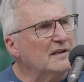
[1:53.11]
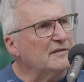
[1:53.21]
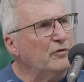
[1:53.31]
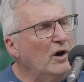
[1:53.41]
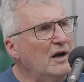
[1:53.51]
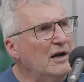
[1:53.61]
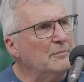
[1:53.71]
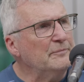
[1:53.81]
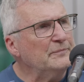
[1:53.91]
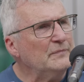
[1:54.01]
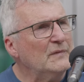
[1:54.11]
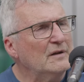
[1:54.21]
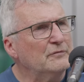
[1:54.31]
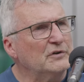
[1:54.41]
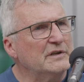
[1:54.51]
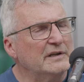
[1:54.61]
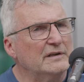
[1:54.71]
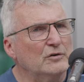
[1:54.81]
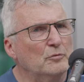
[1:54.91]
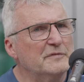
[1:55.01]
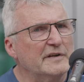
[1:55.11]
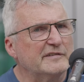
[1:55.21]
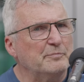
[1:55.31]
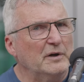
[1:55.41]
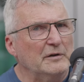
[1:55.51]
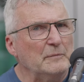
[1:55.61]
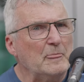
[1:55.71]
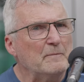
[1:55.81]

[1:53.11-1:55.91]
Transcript: das Vorhaben von denen umsetzbar.